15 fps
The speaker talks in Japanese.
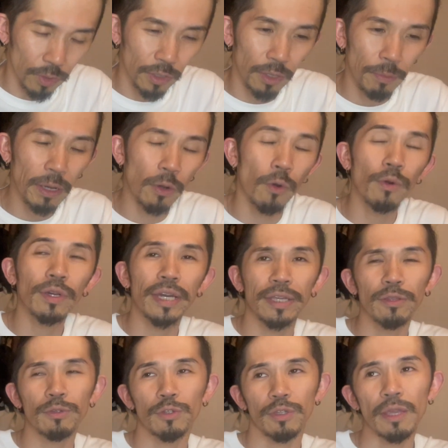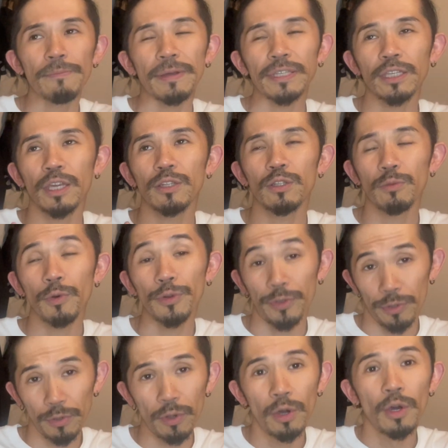で、まあ今回のそのね、バスケットボール
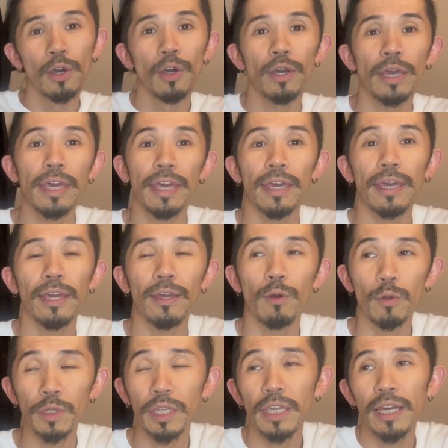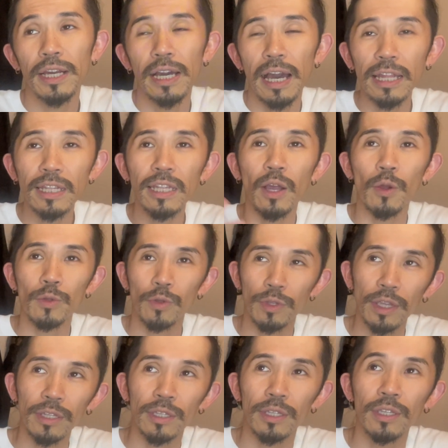の、えー、ご提案があったこと
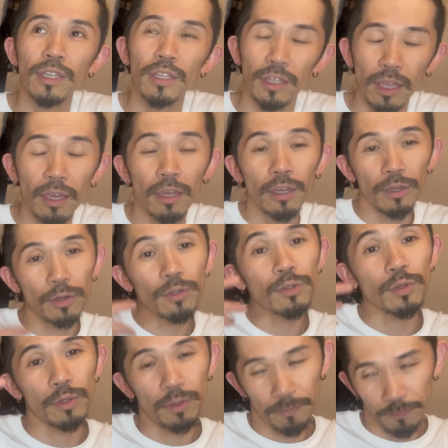で、次にね、フィット